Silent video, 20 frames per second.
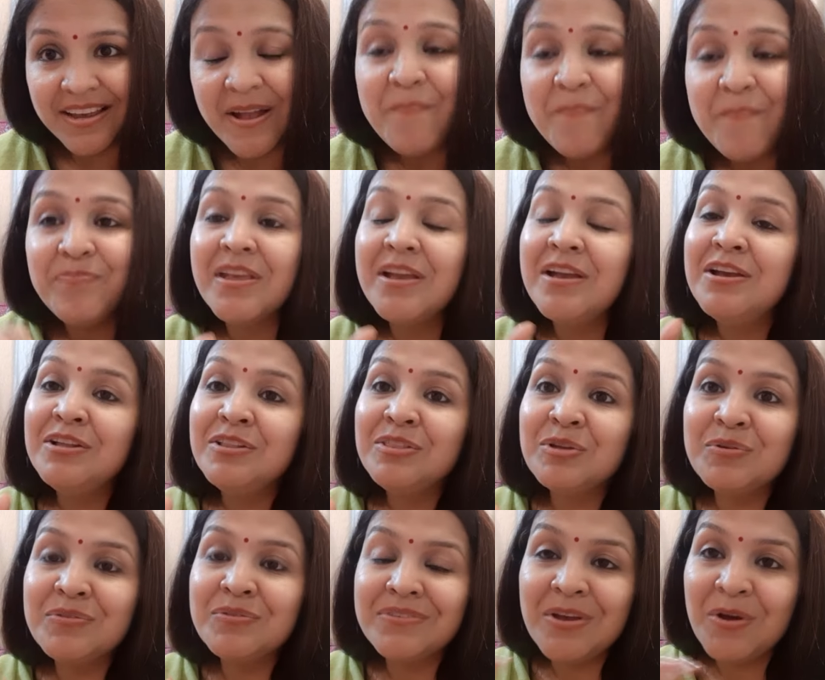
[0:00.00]
हैं
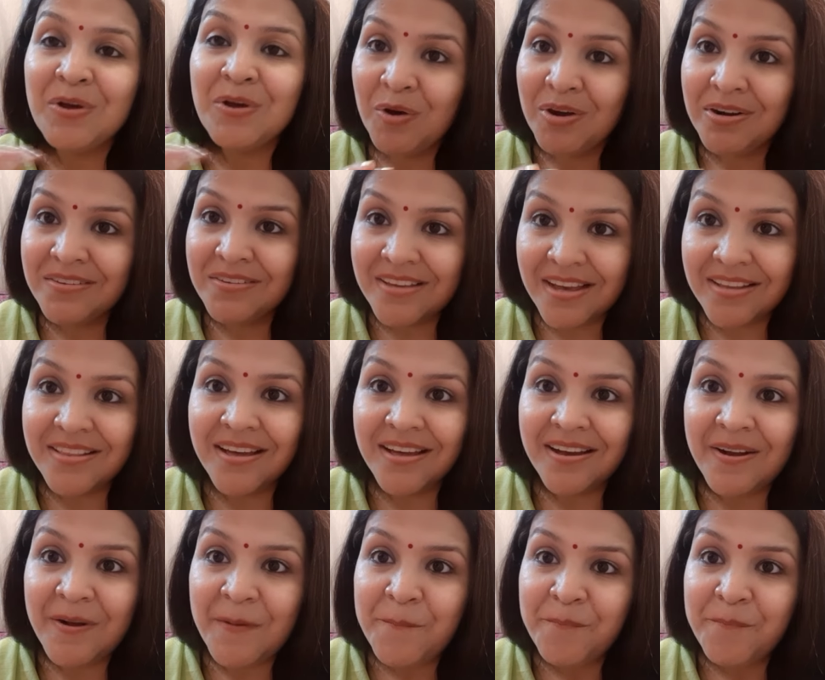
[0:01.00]
तो उससे और ज़्यादा